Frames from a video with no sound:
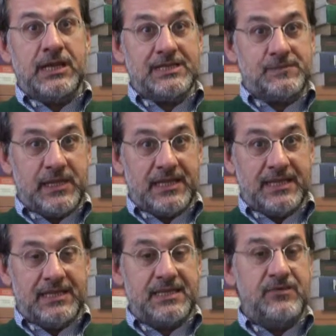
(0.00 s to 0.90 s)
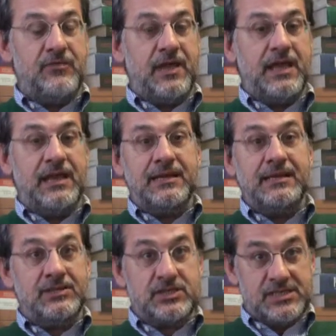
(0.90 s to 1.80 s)
le aspettative, le
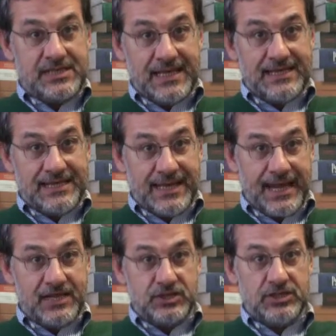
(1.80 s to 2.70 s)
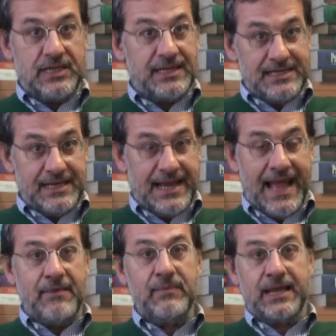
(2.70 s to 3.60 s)
necessità di crescita e di
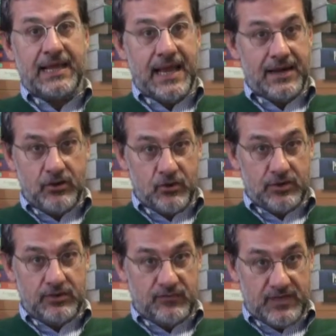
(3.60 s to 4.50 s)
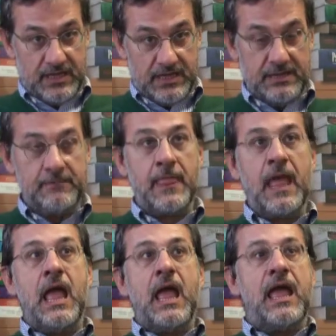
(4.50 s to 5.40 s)
legame che hanno i figli
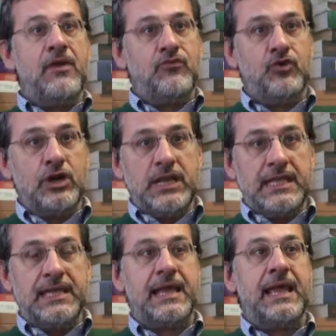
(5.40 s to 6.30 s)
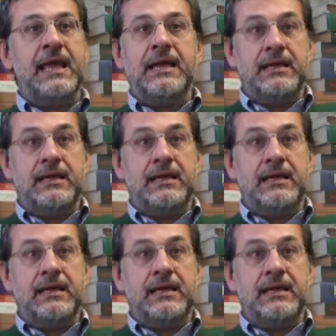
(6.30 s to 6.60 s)
e fornire